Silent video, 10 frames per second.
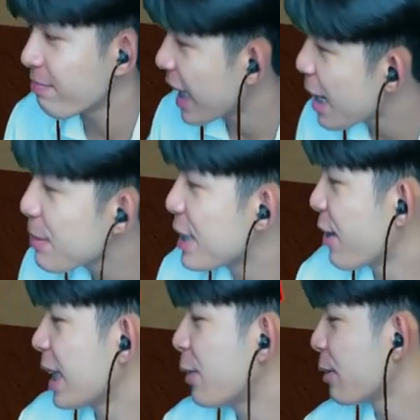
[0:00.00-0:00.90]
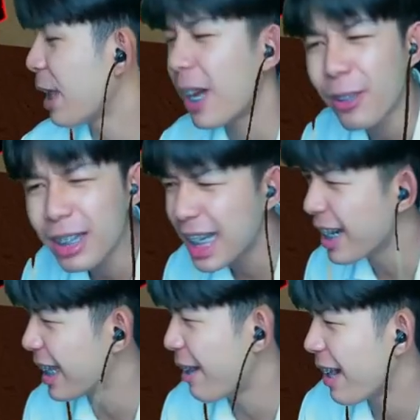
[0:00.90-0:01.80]
ถ้า FC ช่วยกันกดเราก็ต้องถึง
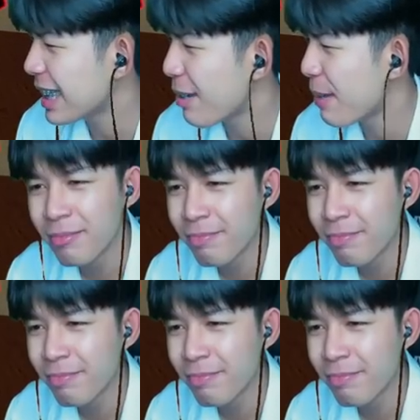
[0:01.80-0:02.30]
อยู่แล้วเข้าใจไหม